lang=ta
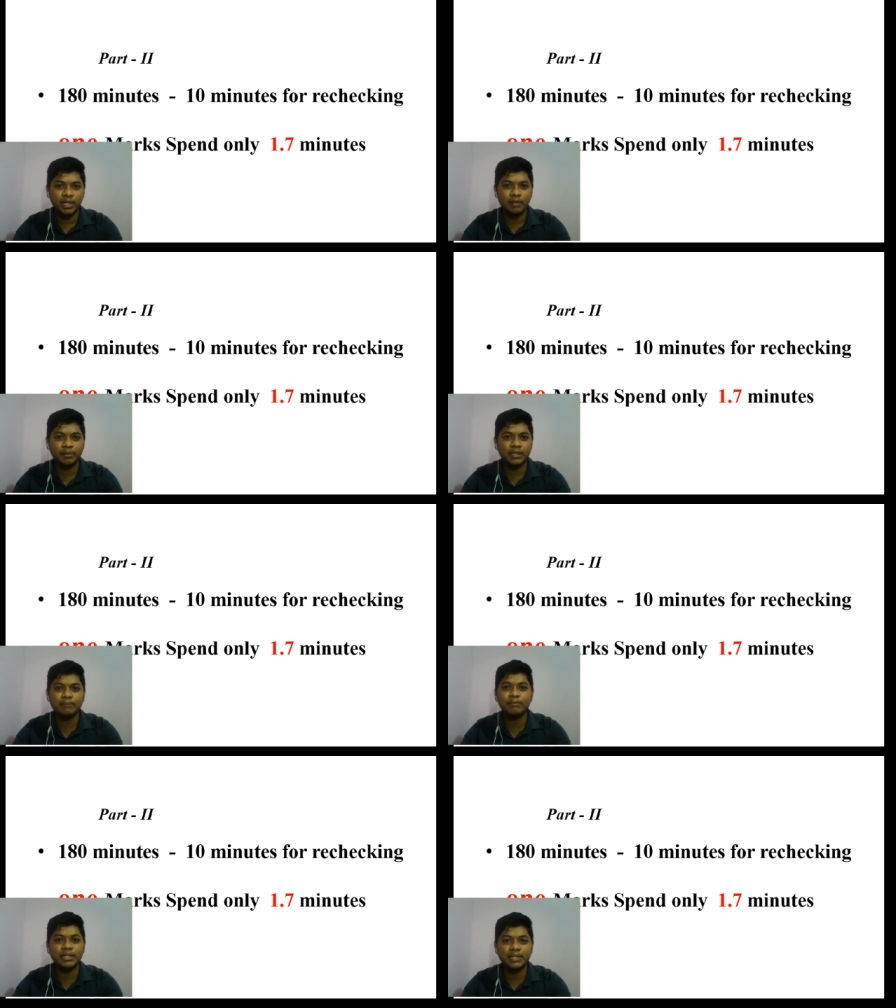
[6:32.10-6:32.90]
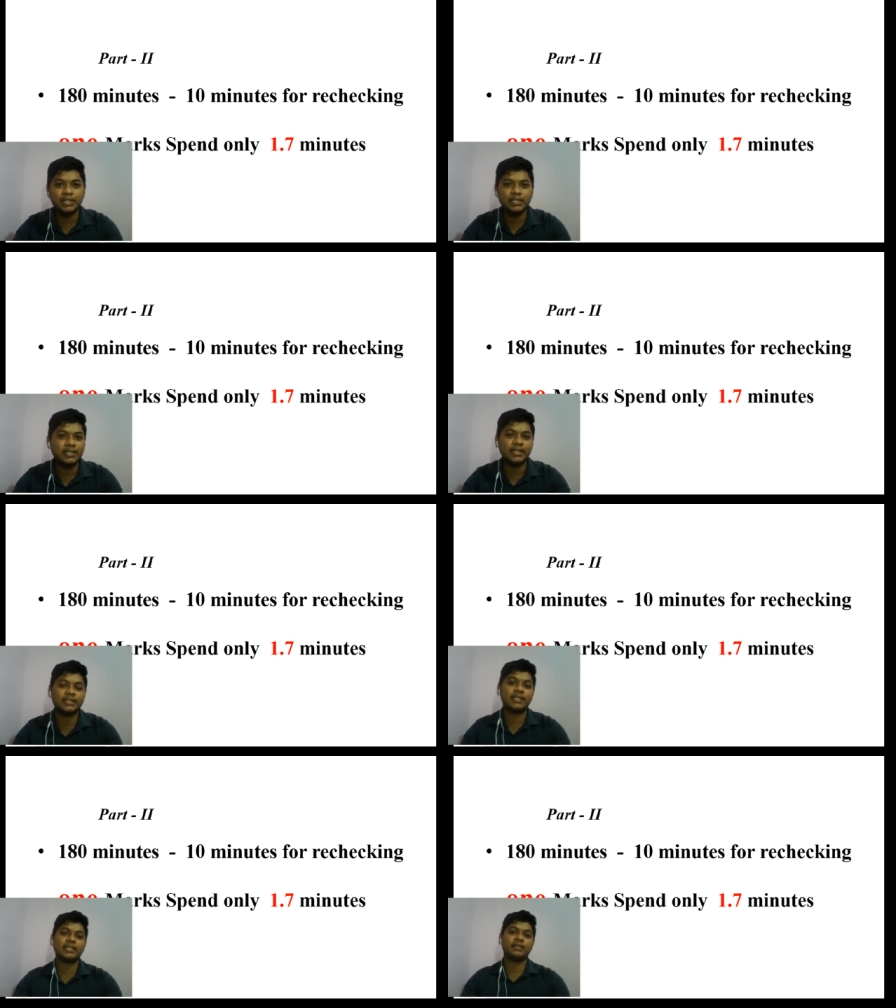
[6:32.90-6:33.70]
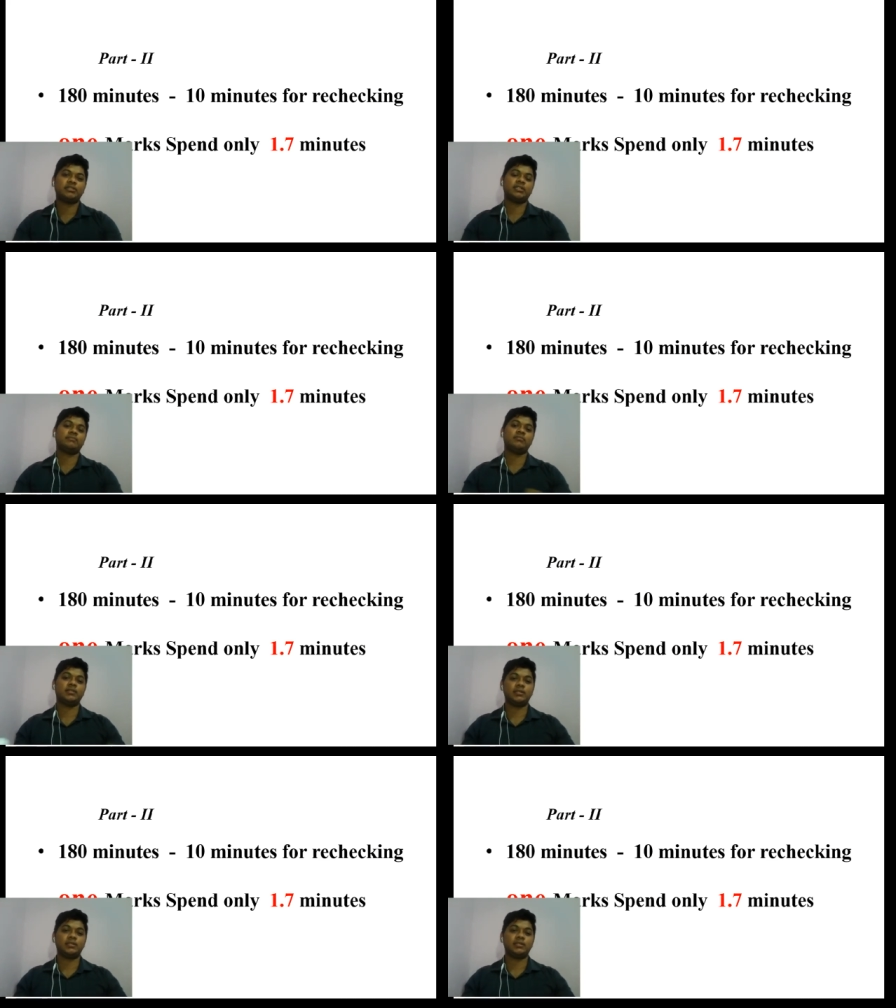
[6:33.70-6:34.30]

இப்போ கம்பெனி கணக்குக்கு எத்தனை நிமிஷம்